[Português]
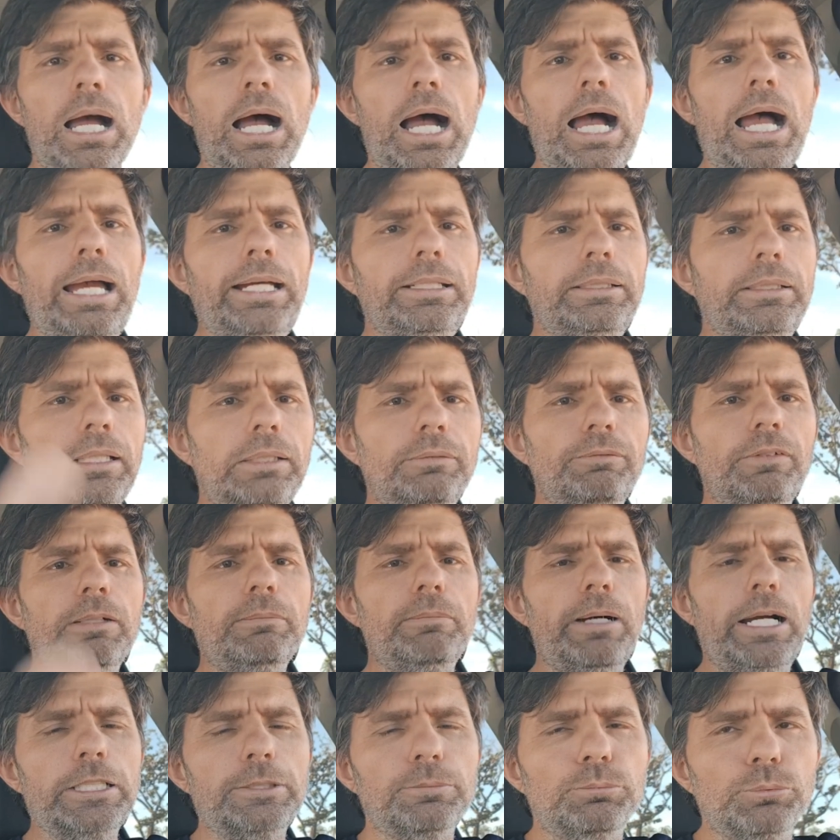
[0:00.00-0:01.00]
Aí tem que ver
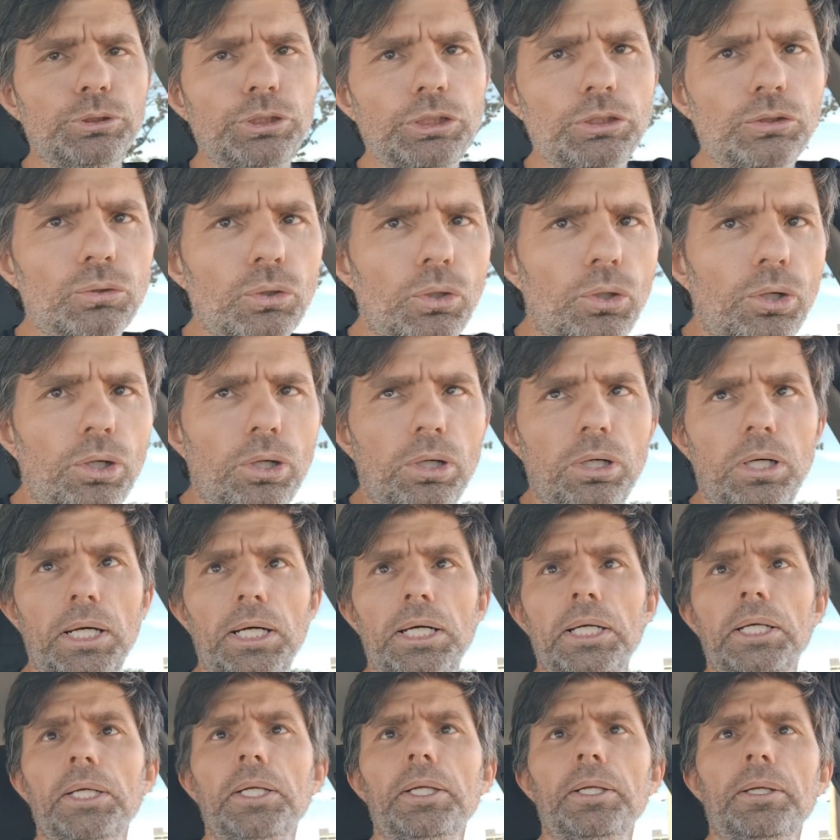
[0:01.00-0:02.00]
mais monitor,
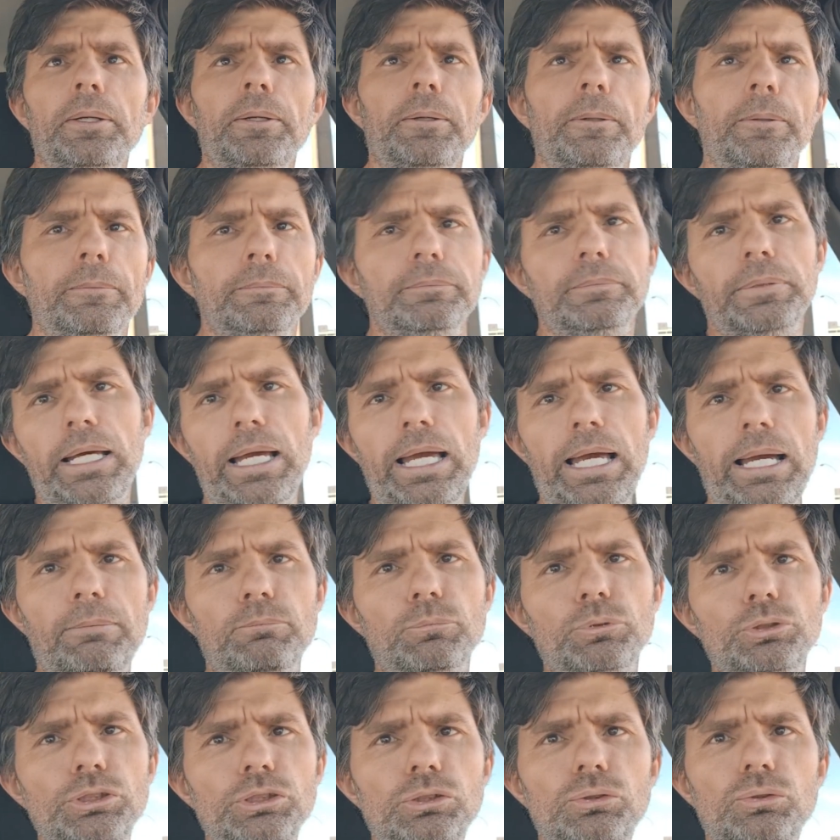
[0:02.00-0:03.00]
né?
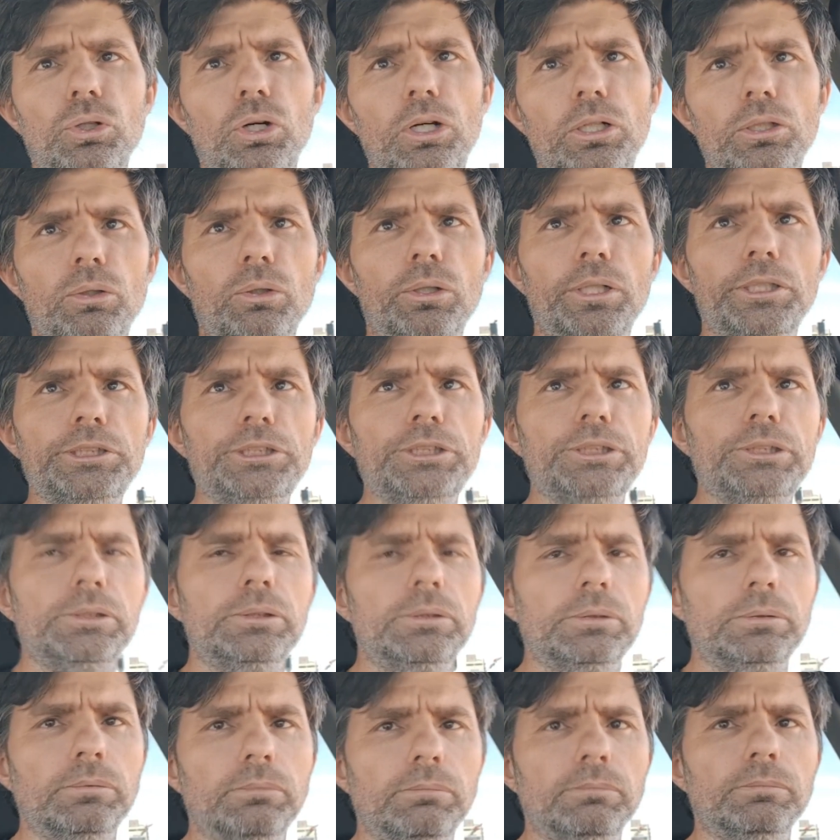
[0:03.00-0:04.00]
Monitor hoje,
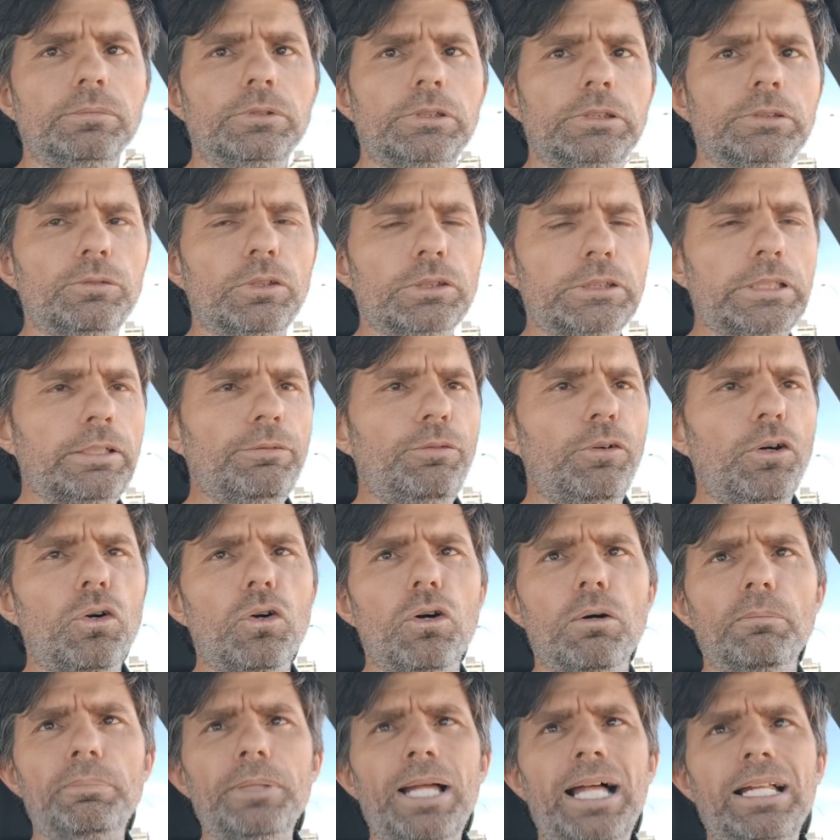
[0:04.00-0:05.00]
se você for
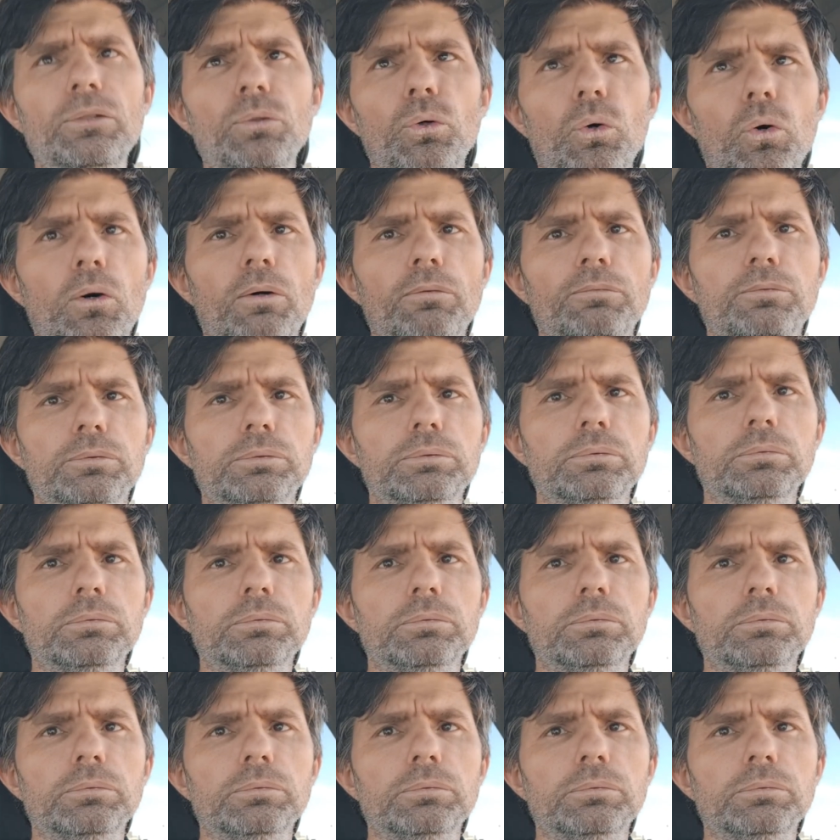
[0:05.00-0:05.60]
comprar novo,